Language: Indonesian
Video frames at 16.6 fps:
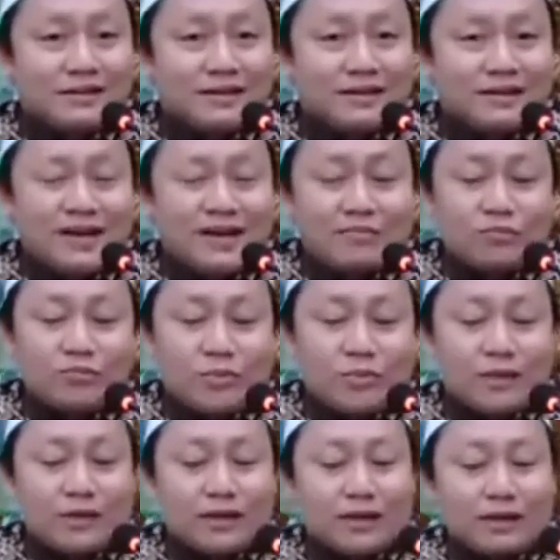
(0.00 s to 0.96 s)
kan
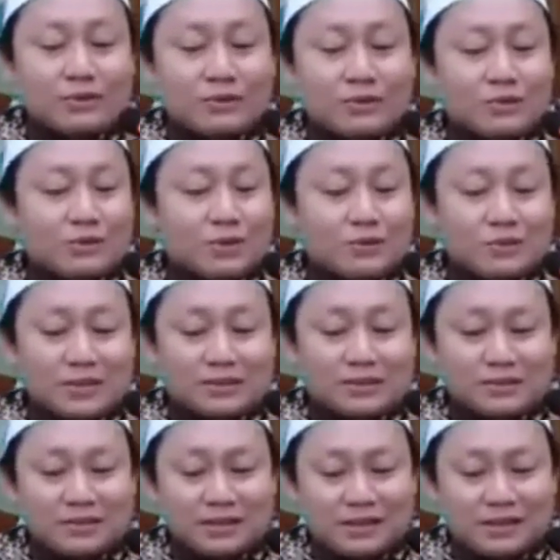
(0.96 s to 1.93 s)
memikirkan tuh luar
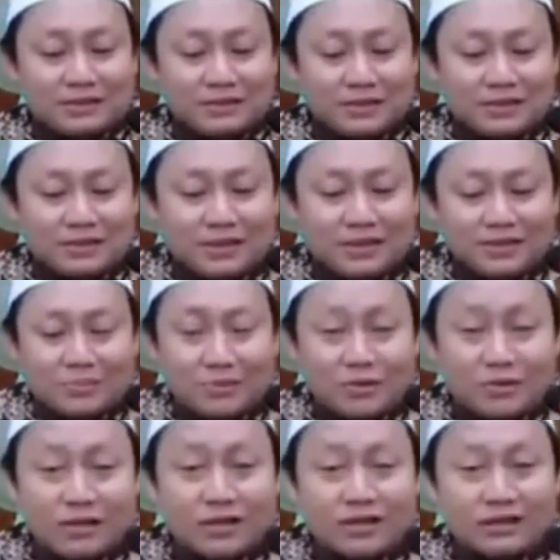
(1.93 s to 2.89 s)
biasa benar Allah taala tuh
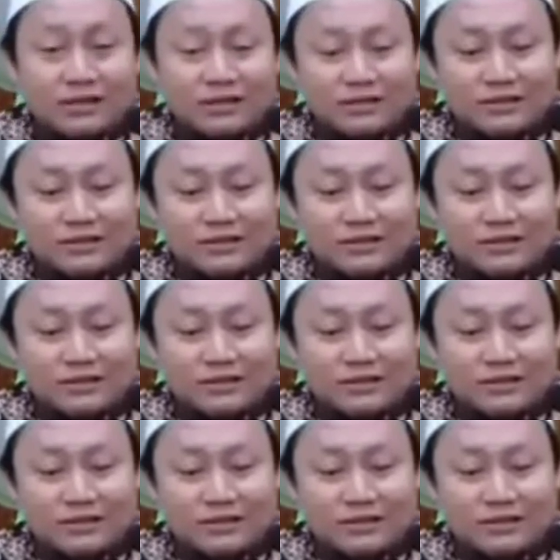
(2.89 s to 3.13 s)
kan.